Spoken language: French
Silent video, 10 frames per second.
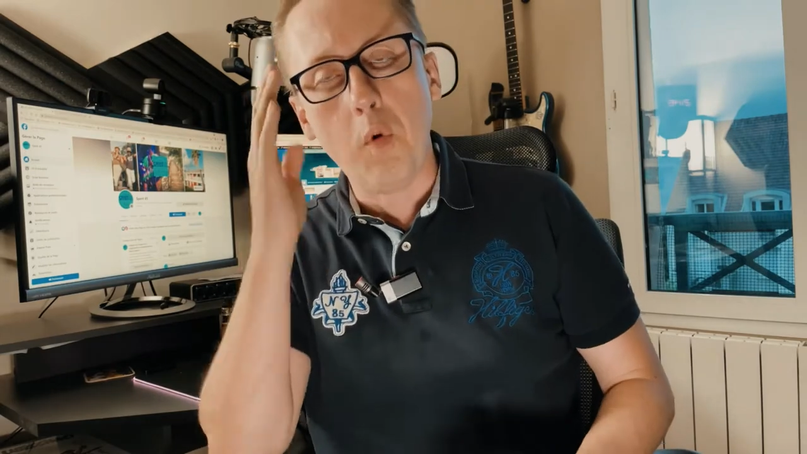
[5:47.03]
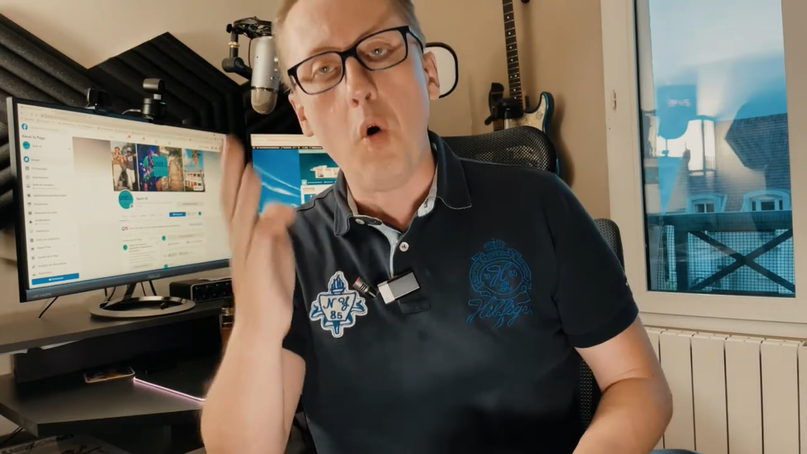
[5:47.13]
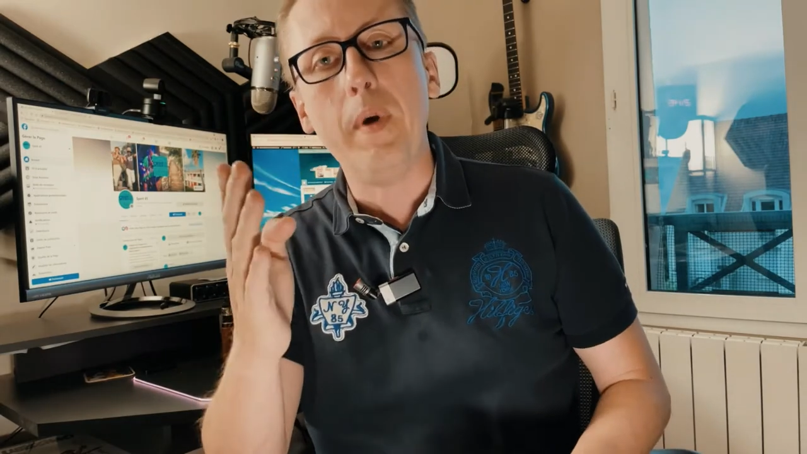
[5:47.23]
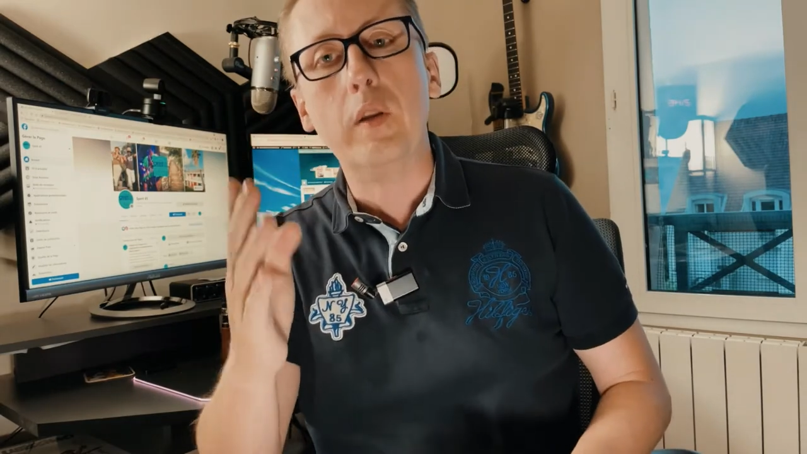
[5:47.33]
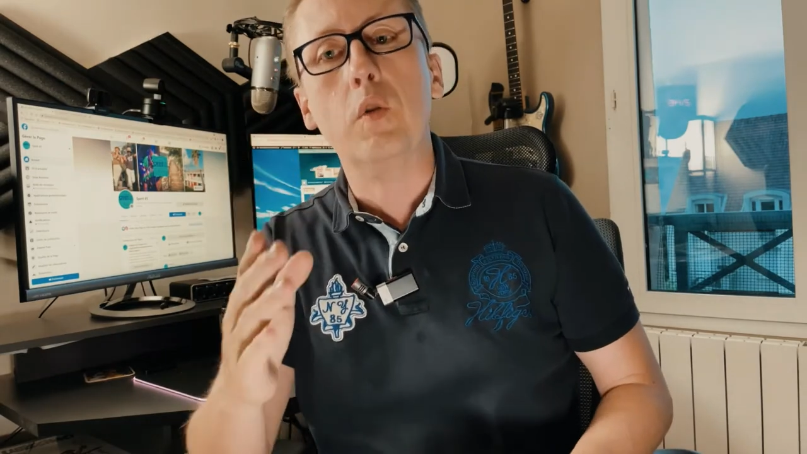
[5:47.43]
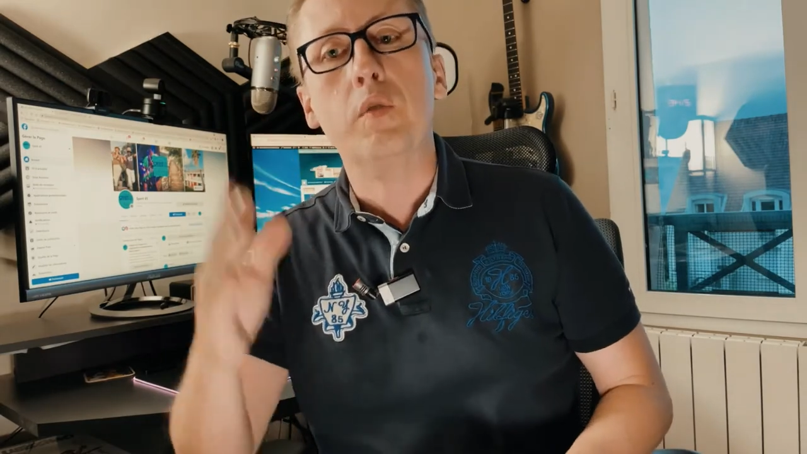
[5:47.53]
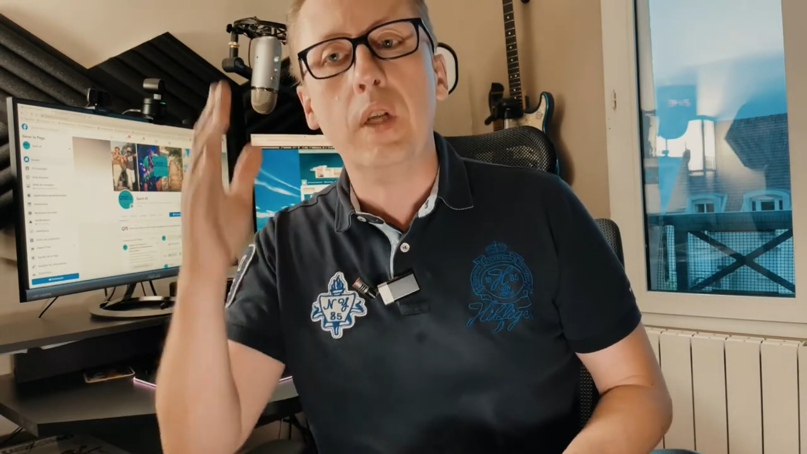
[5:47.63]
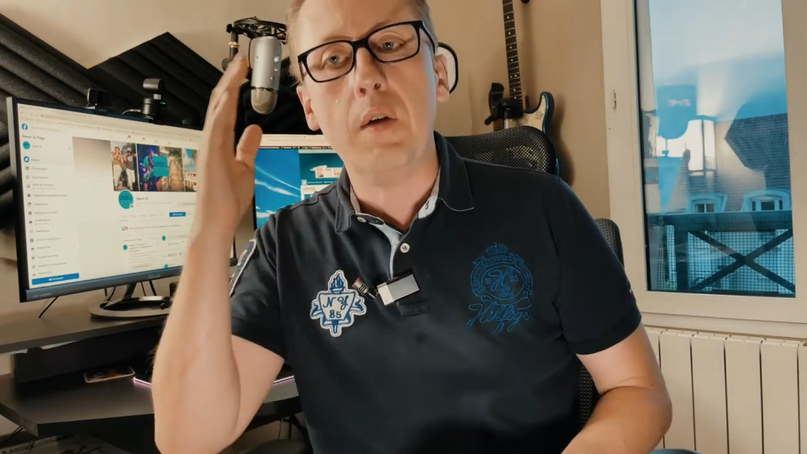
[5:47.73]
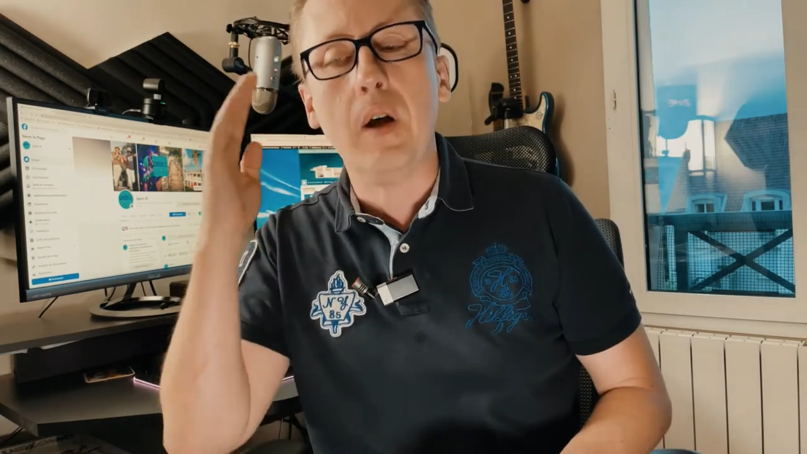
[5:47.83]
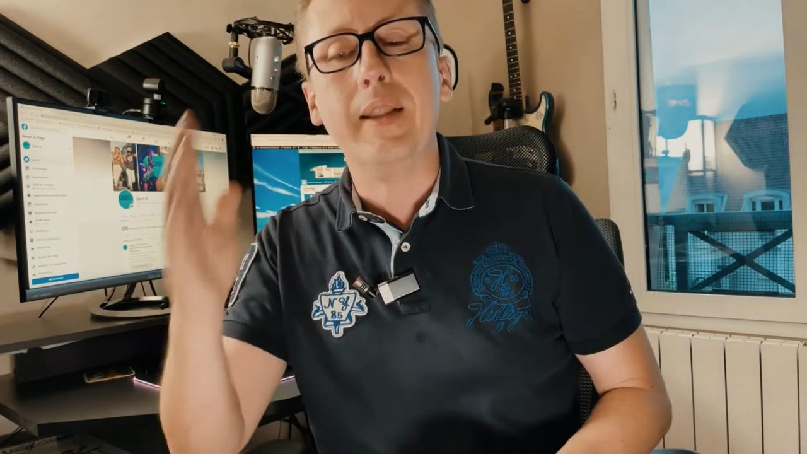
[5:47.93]
promettre que vous
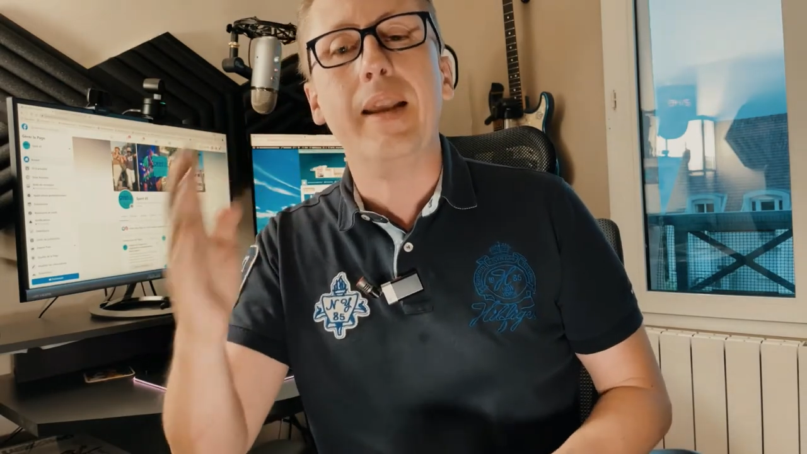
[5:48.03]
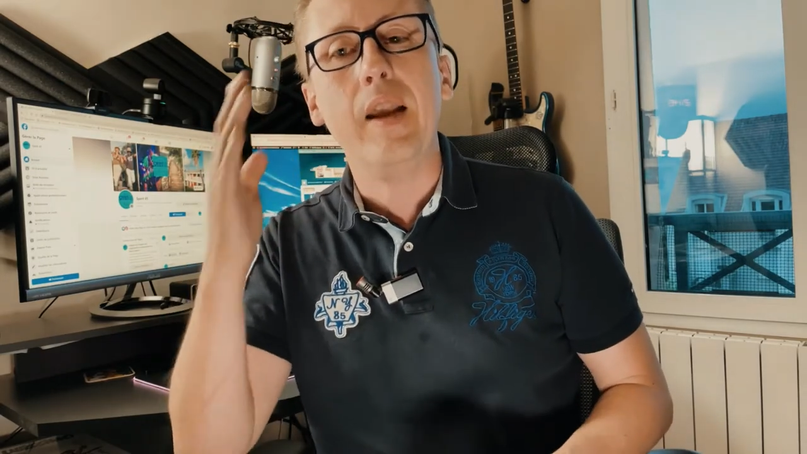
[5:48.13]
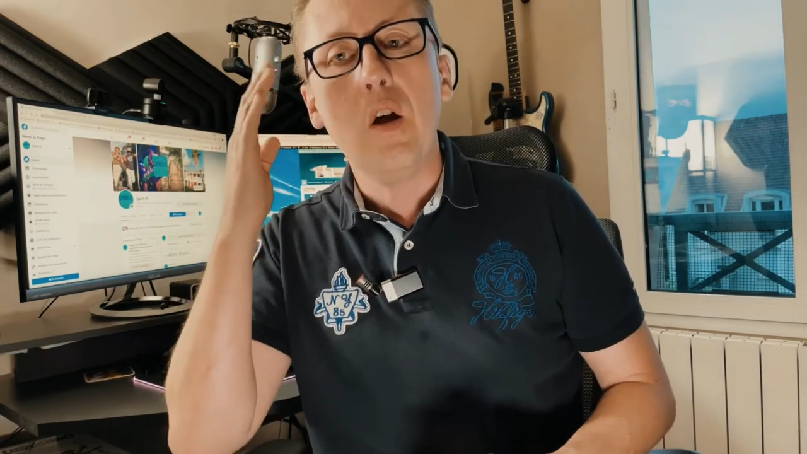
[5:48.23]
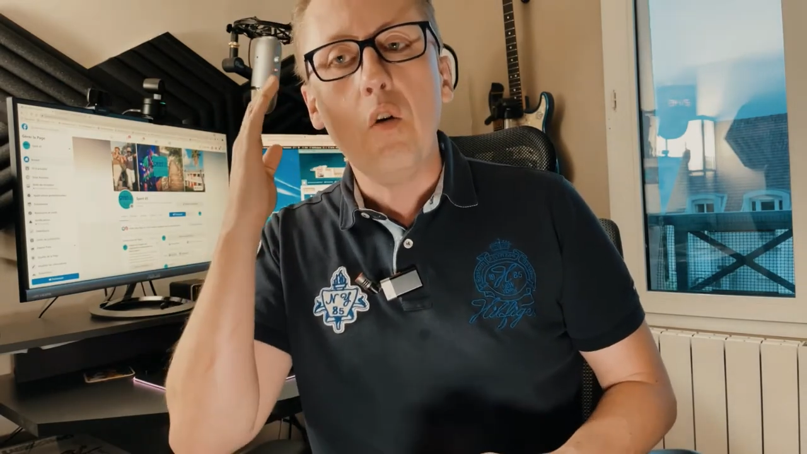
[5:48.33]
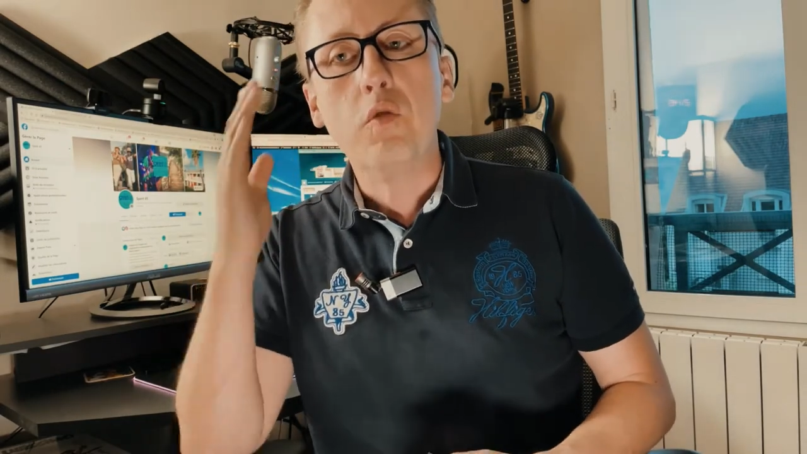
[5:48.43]
allez avoir des